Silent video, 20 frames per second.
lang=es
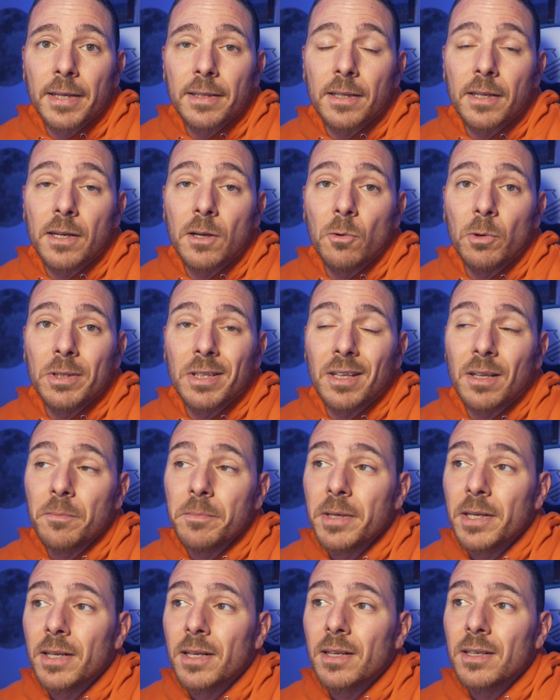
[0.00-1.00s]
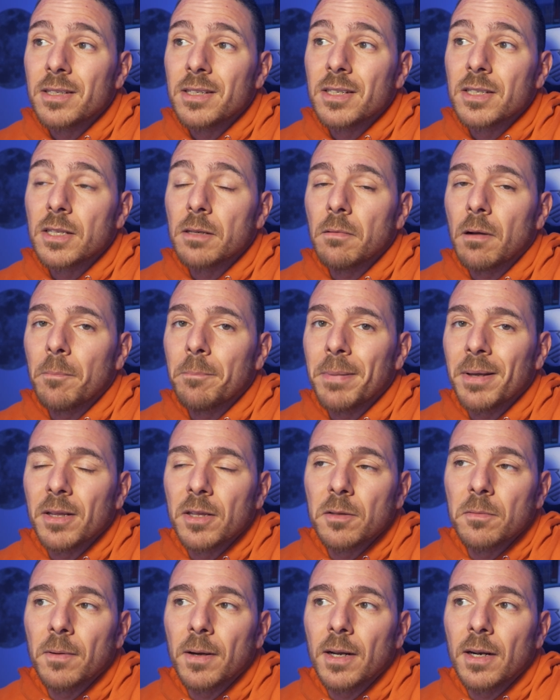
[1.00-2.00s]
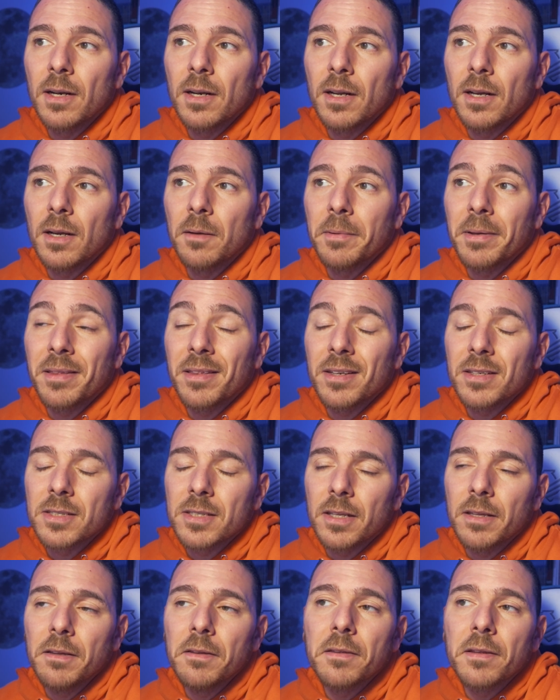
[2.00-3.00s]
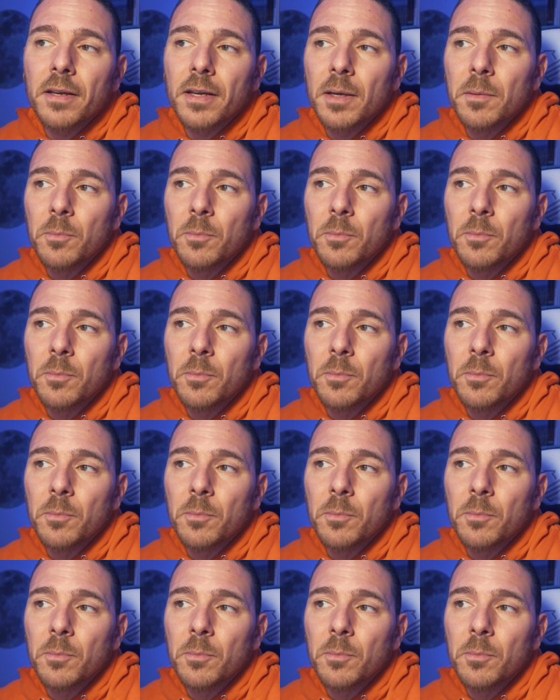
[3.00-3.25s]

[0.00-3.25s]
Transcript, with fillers: hay que tener en cuenta también que el sistema Petzval a veces se dice